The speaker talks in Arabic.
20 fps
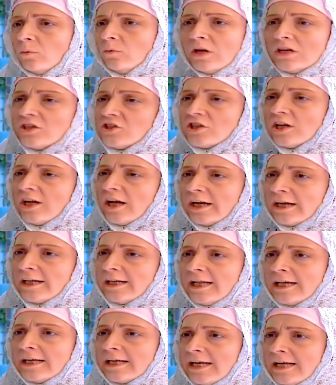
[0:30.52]
وليش طلع
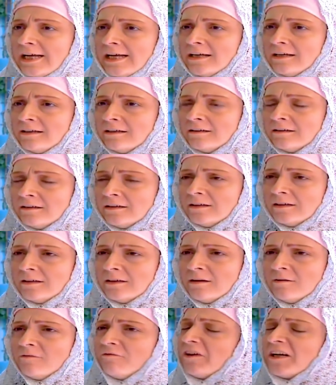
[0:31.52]
خلقك هيك؟
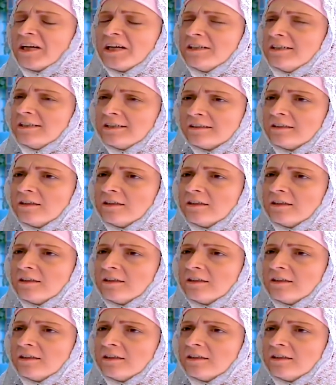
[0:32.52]
مفكرني